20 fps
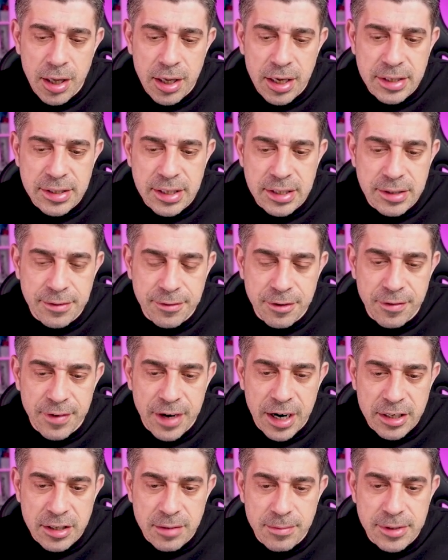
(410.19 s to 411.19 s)
x'e 0
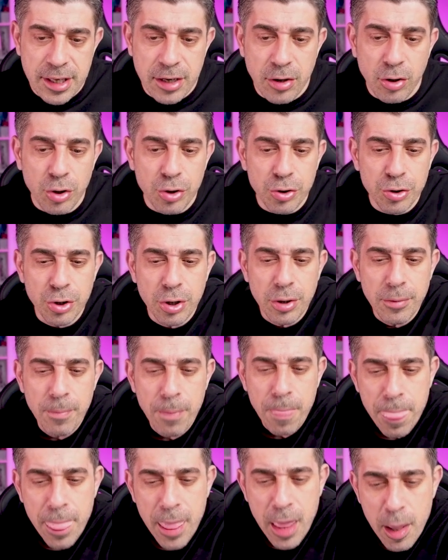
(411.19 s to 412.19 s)
verdiğimizde ne
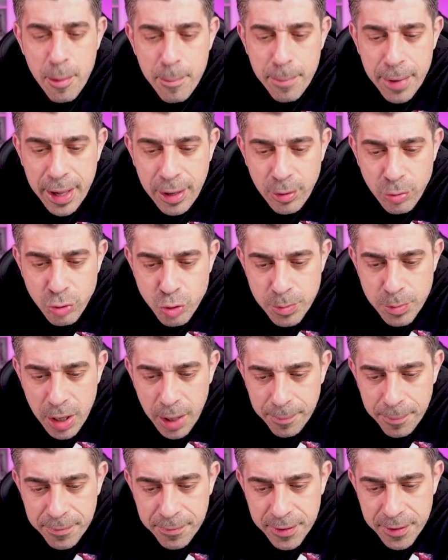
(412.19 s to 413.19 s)
oldu? P3 mi
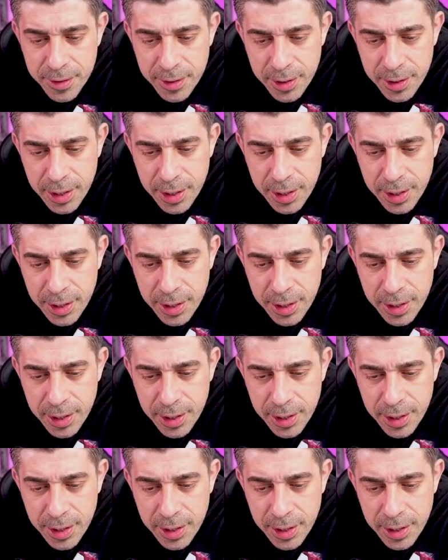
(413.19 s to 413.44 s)
yaptı?